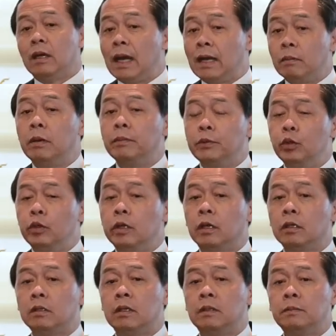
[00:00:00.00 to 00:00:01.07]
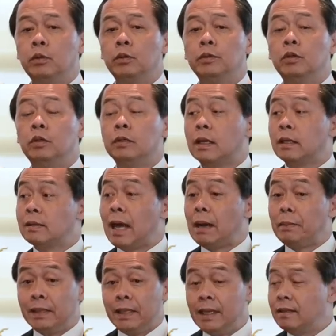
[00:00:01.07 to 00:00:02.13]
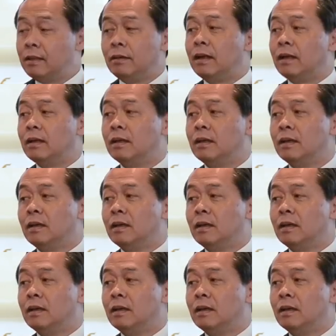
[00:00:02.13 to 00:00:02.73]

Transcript: การเพิ่มทุนต้องเติมผู้ชุนจากต่างประเทศเท่านั้น